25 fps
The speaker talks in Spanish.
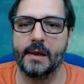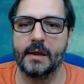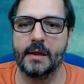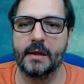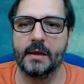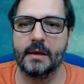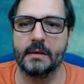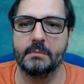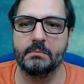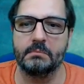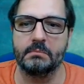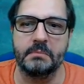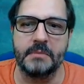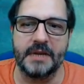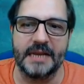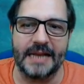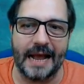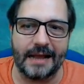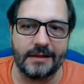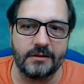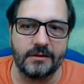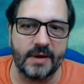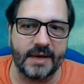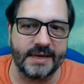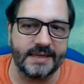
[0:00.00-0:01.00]

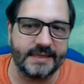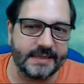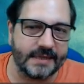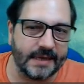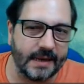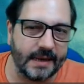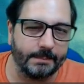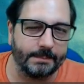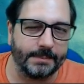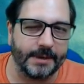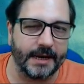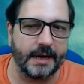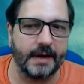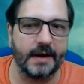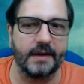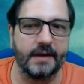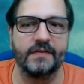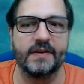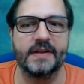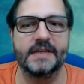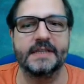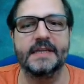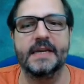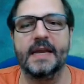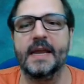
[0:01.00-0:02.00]
mirando ahí siempre en
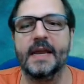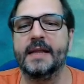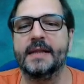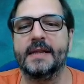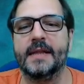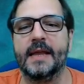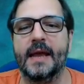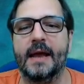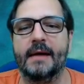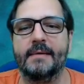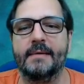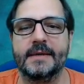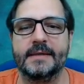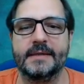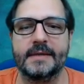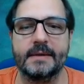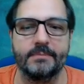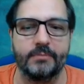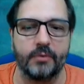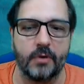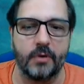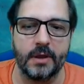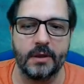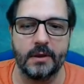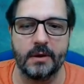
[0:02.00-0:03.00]
F7 a ver si
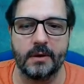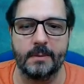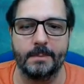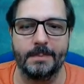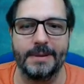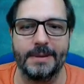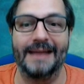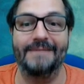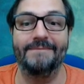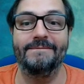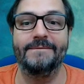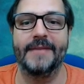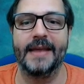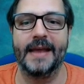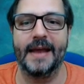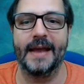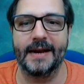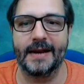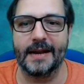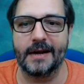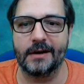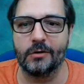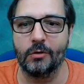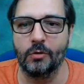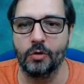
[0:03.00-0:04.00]
puedo plantear
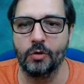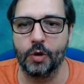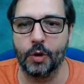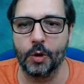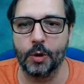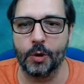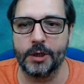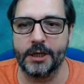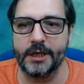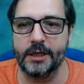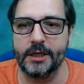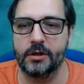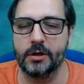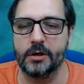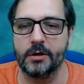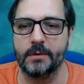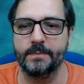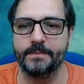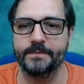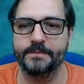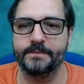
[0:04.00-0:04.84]
algún truquito.